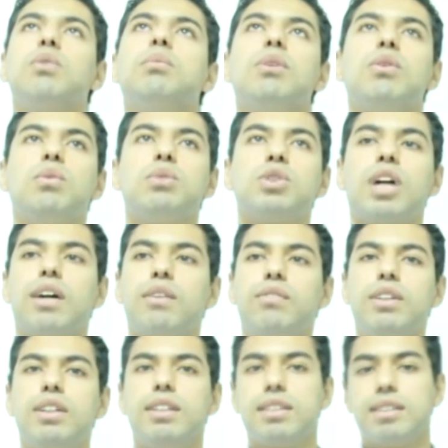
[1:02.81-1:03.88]
وبيبقوا مش
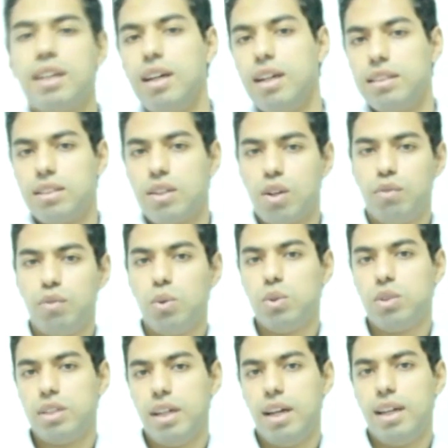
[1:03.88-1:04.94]
عارفين ازاي هيتصرفوا وازاي